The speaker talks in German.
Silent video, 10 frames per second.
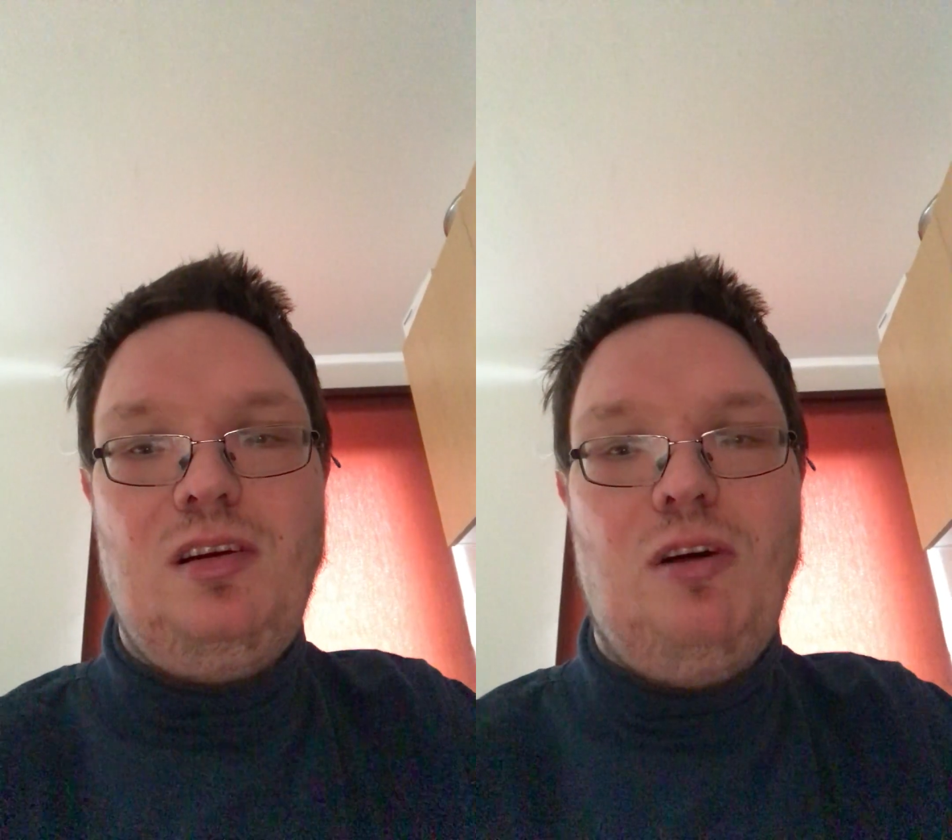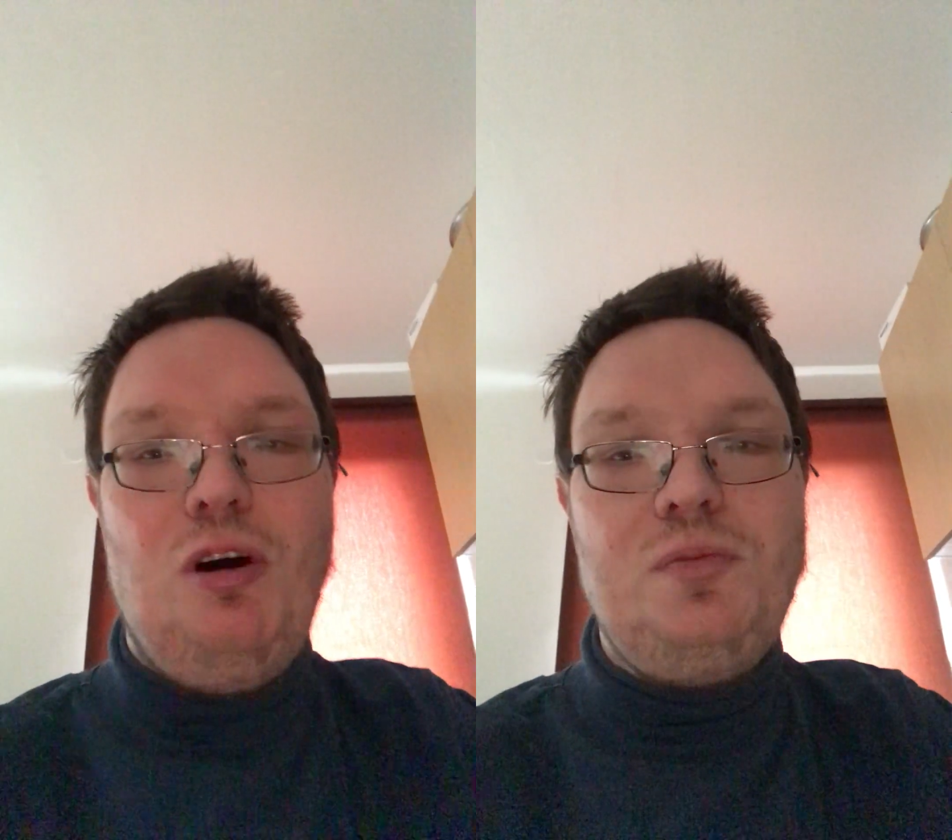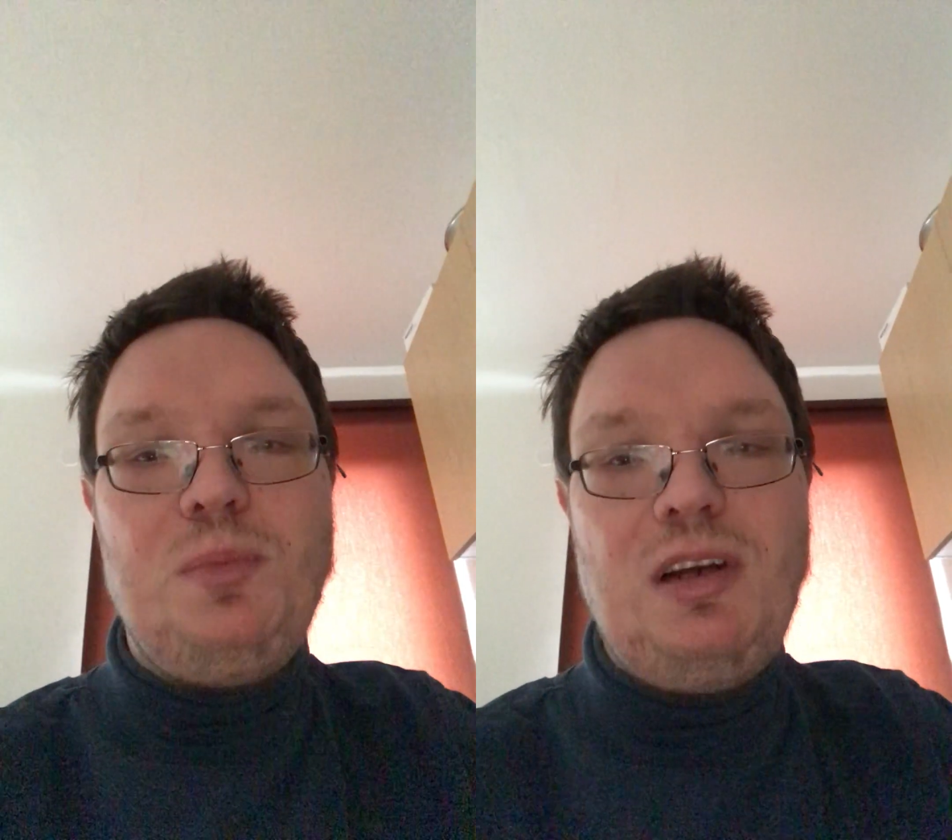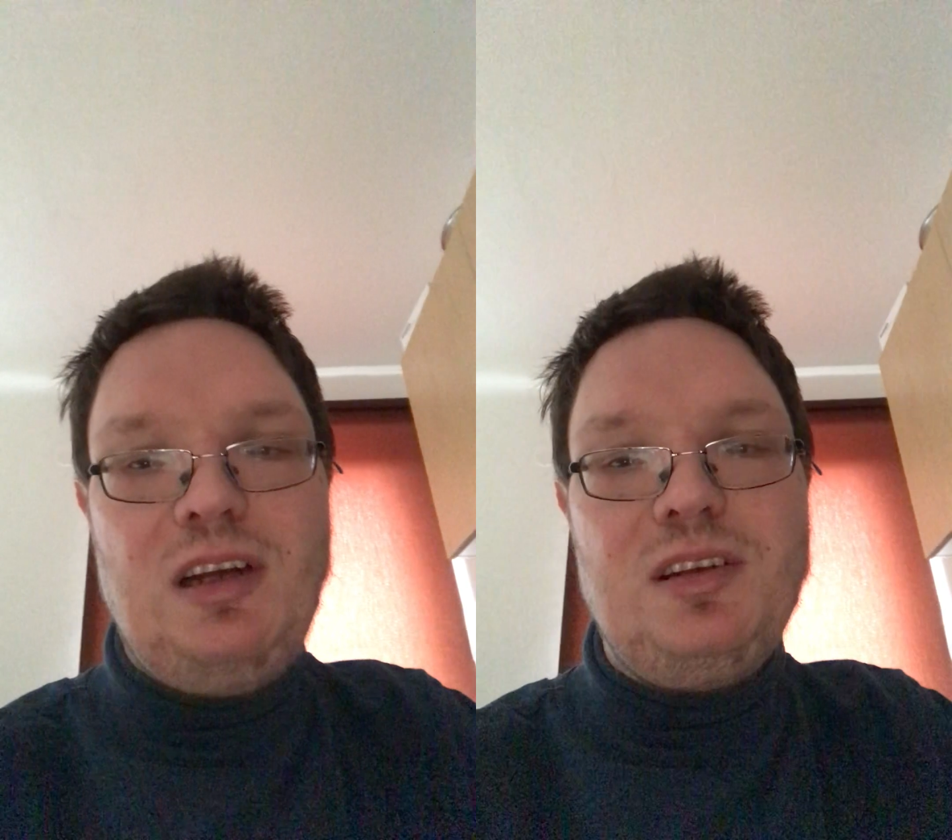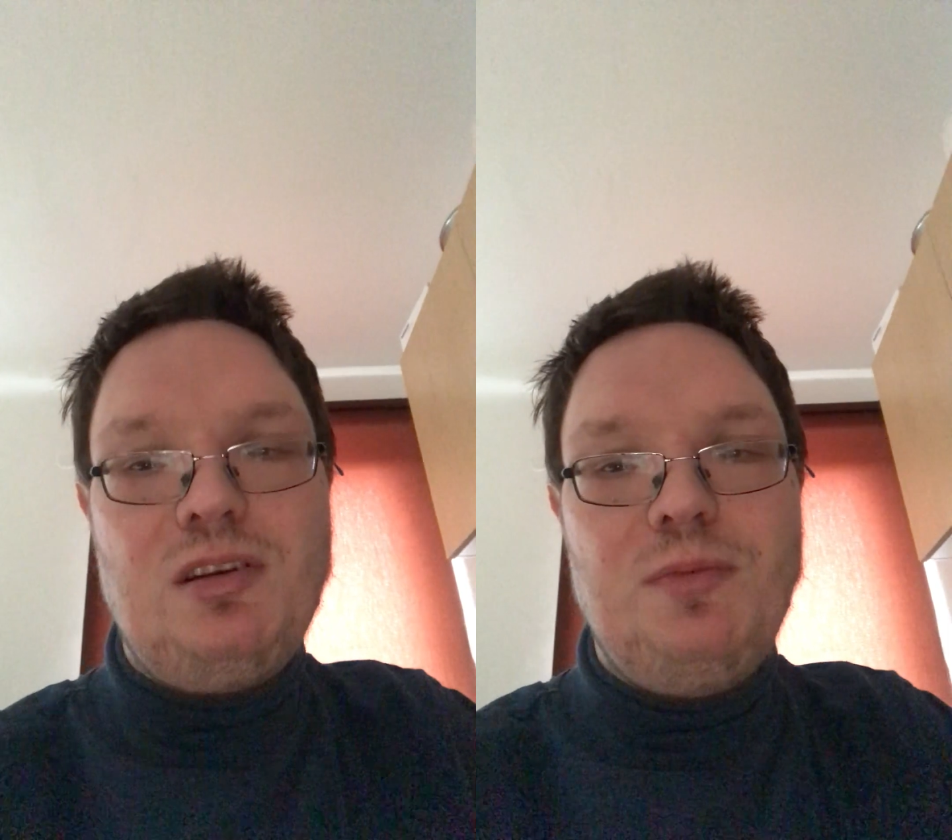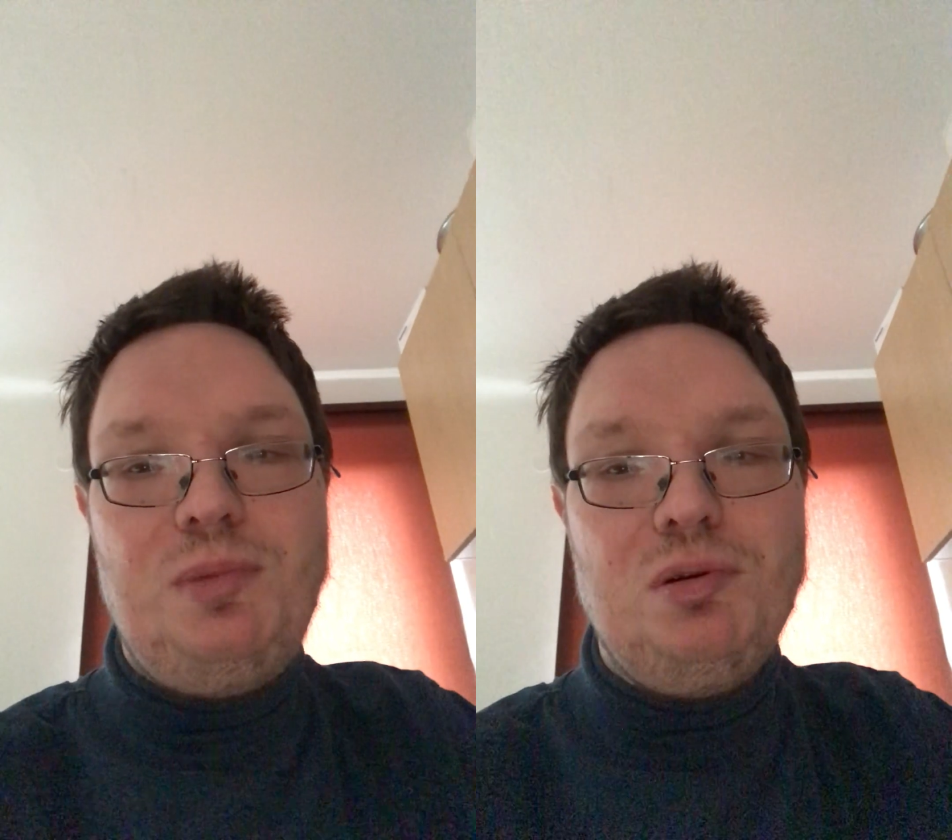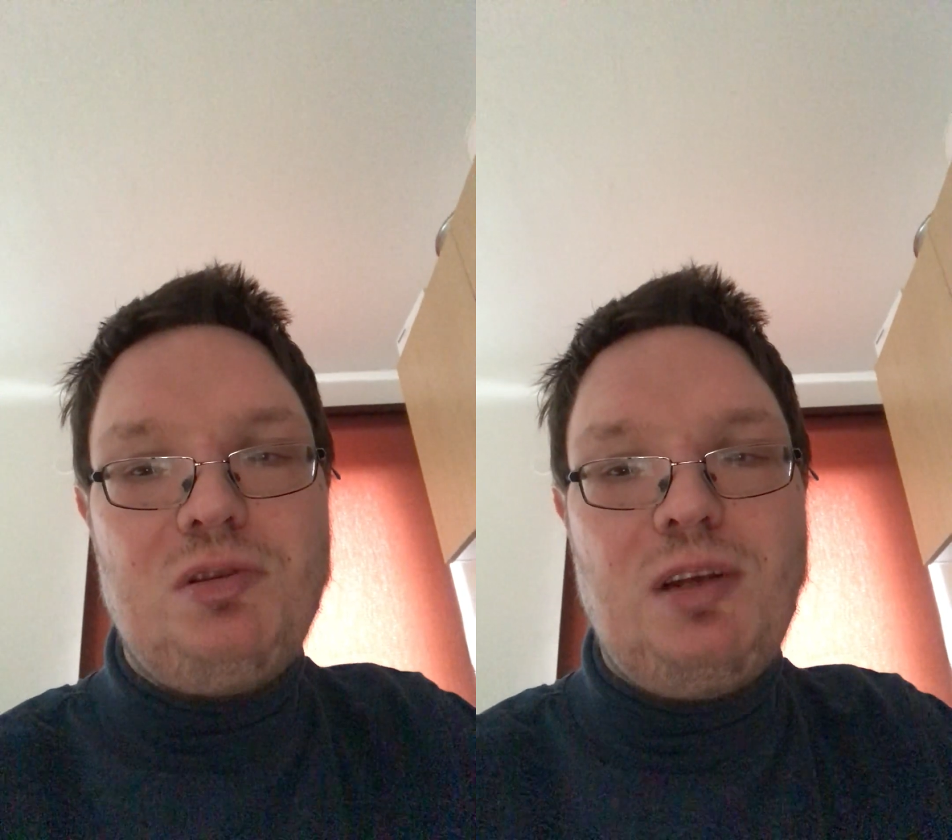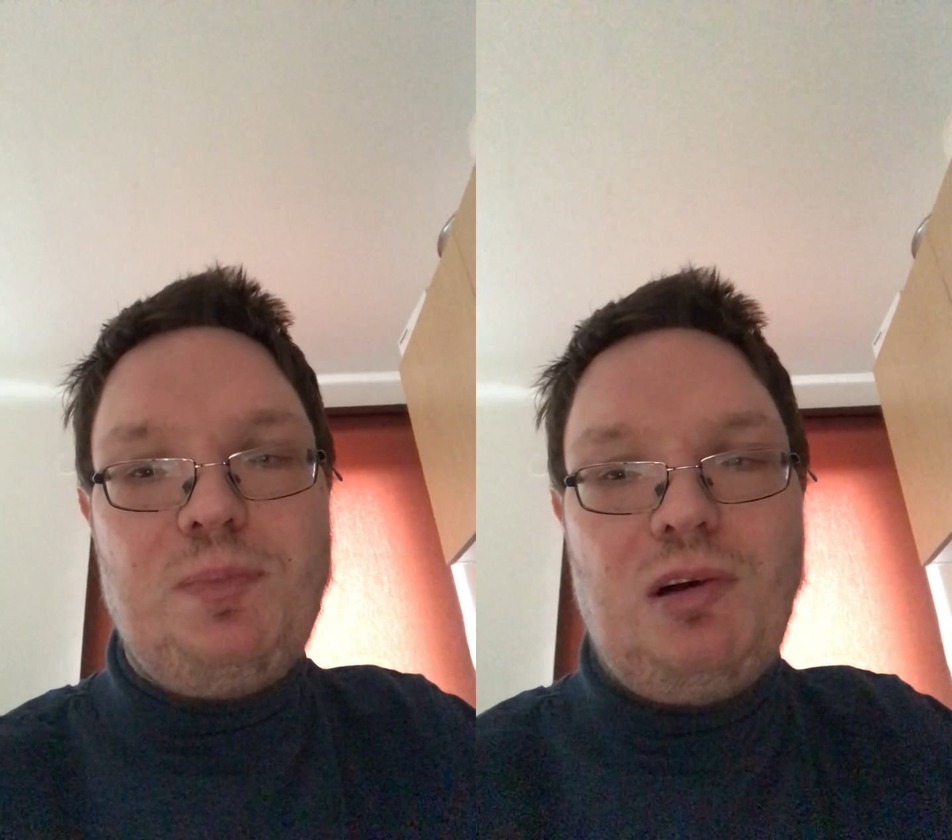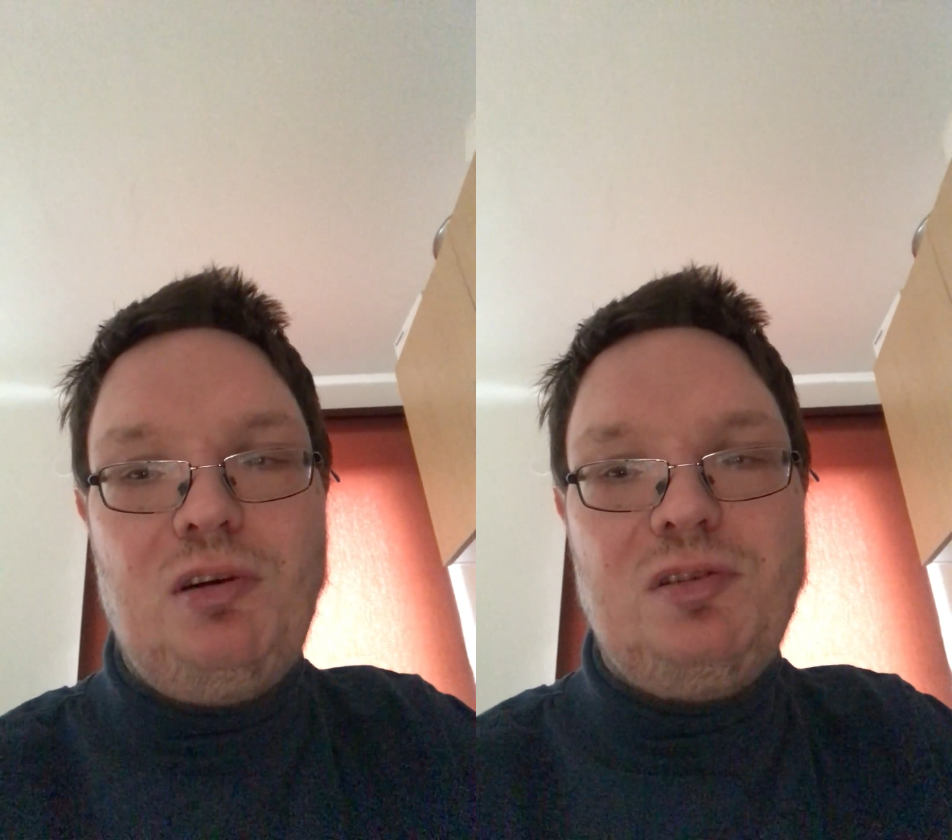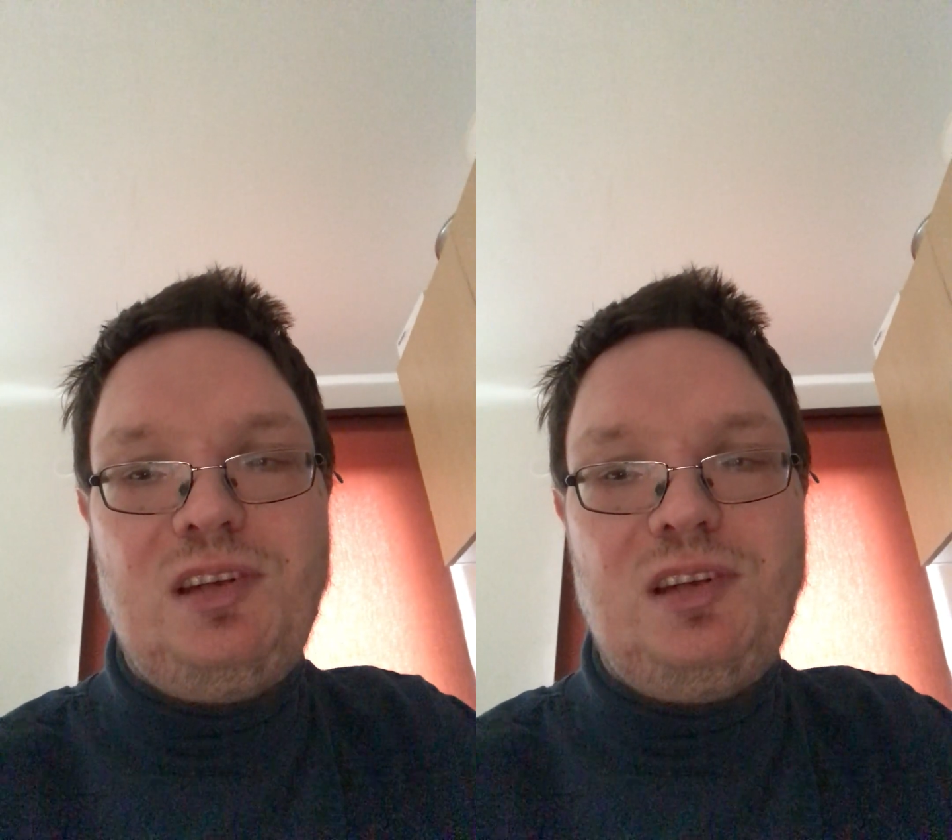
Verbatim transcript: hat man einen Computer braucht,